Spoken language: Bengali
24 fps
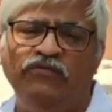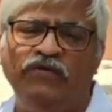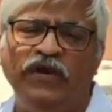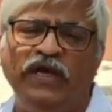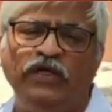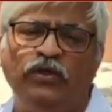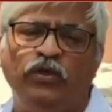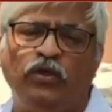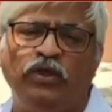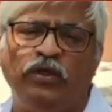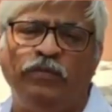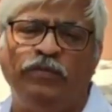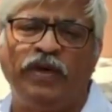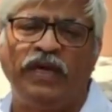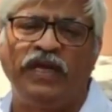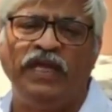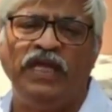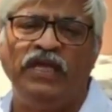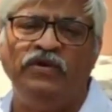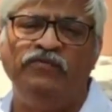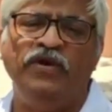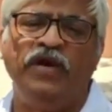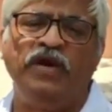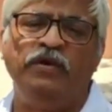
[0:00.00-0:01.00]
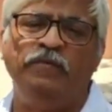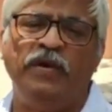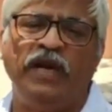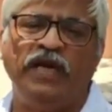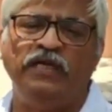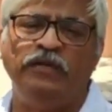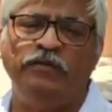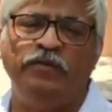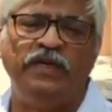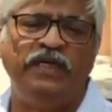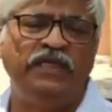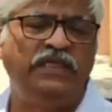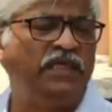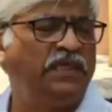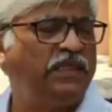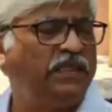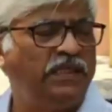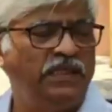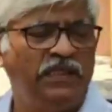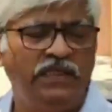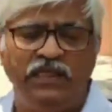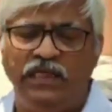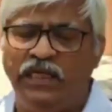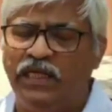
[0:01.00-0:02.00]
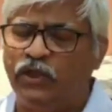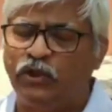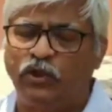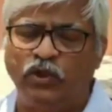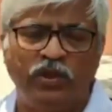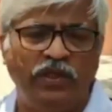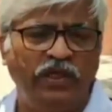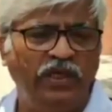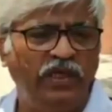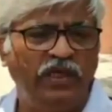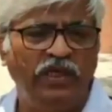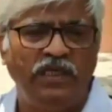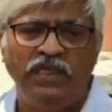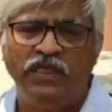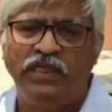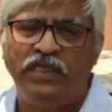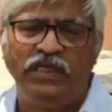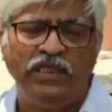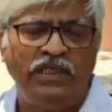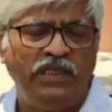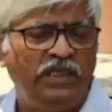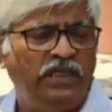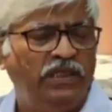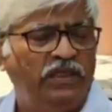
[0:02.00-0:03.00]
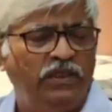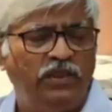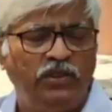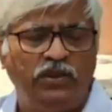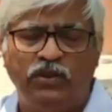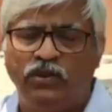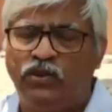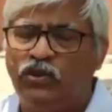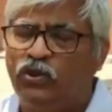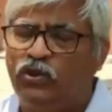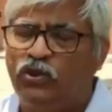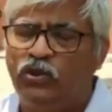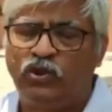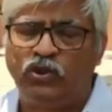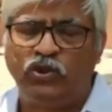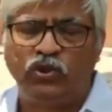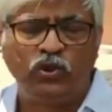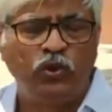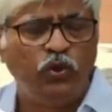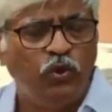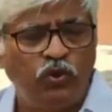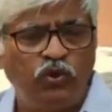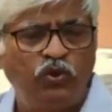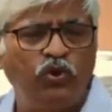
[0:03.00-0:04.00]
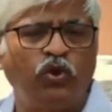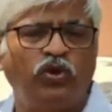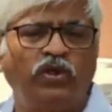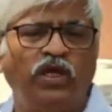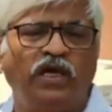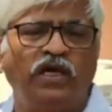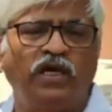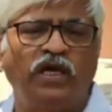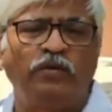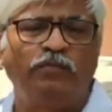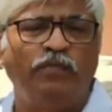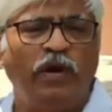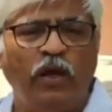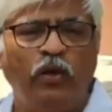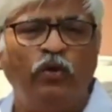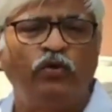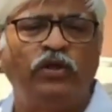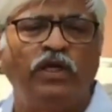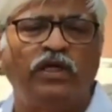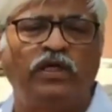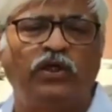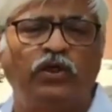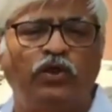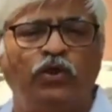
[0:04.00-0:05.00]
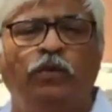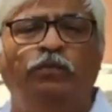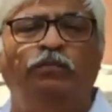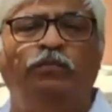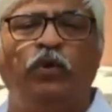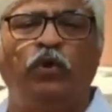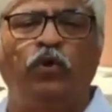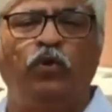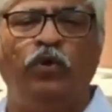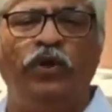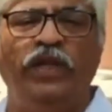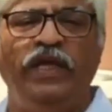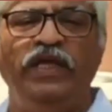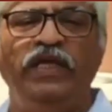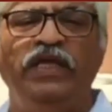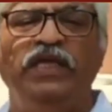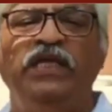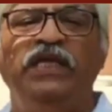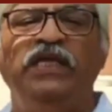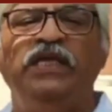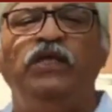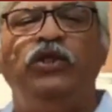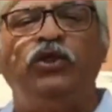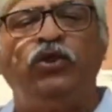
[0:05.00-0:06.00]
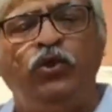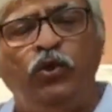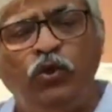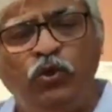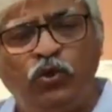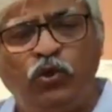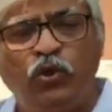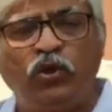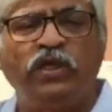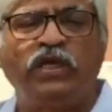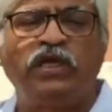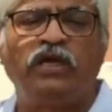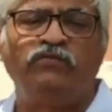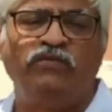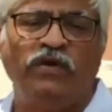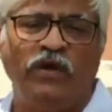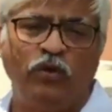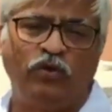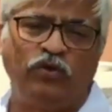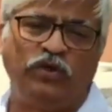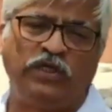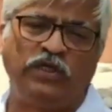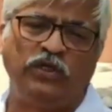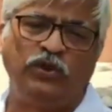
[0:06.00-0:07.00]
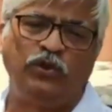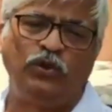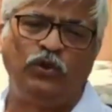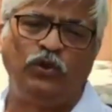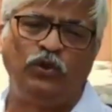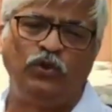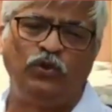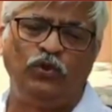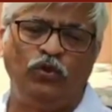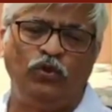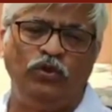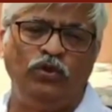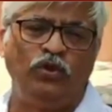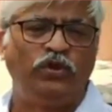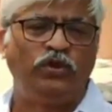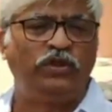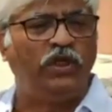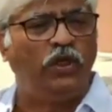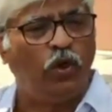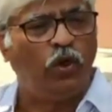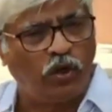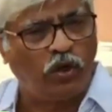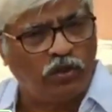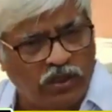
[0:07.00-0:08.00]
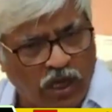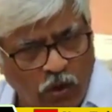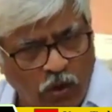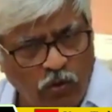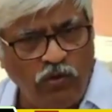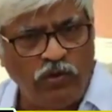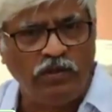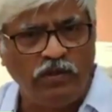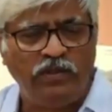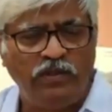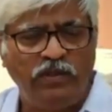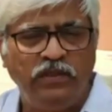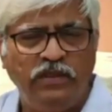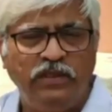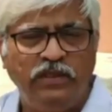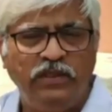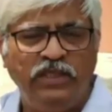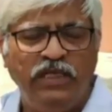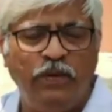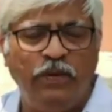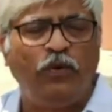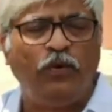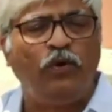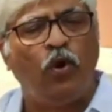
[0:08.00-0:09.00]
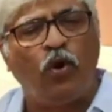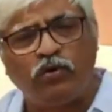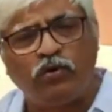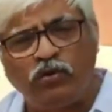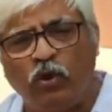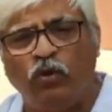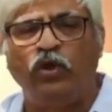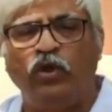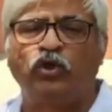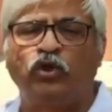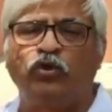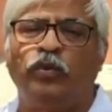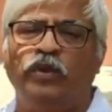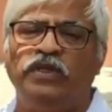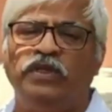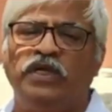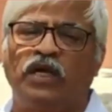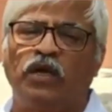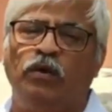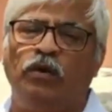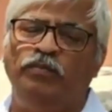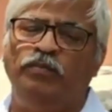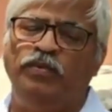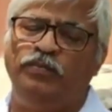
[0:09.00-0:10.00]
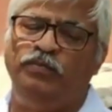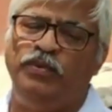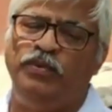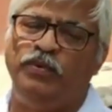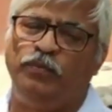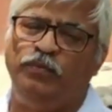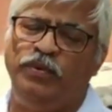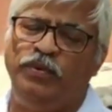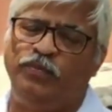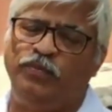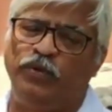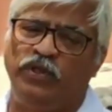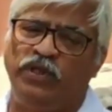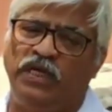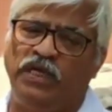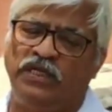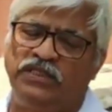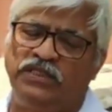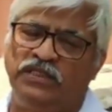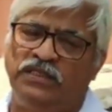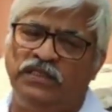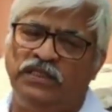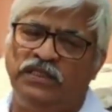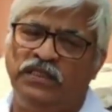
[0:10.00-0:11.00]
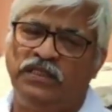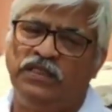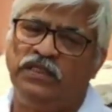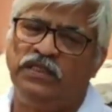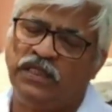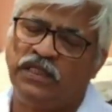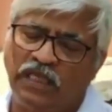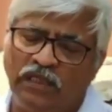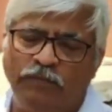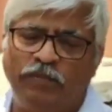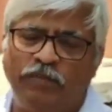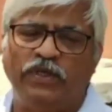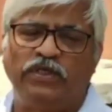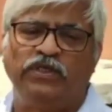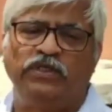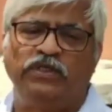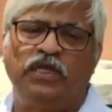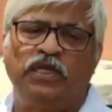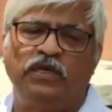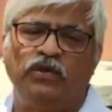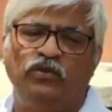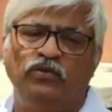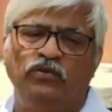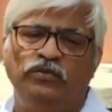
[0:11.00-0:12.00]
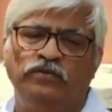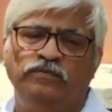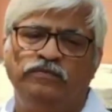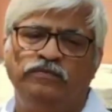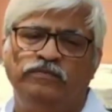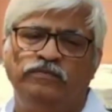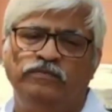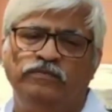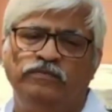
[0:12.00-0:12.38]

ইভেন্ট হতে পারে ইভেন্ট ম্যানেজমেন্টের এর সঙ্গে সুস্থ থাকার ভালো থাকার সম্পর্ক নেই সুস্থ থাকার ভালো থাকার জন্য জরুরি হচ্ছে লকডাউন এবং লকডাউনের সময় যারা বিপদে আছেন তাদের পাশে দাঁড়াবেন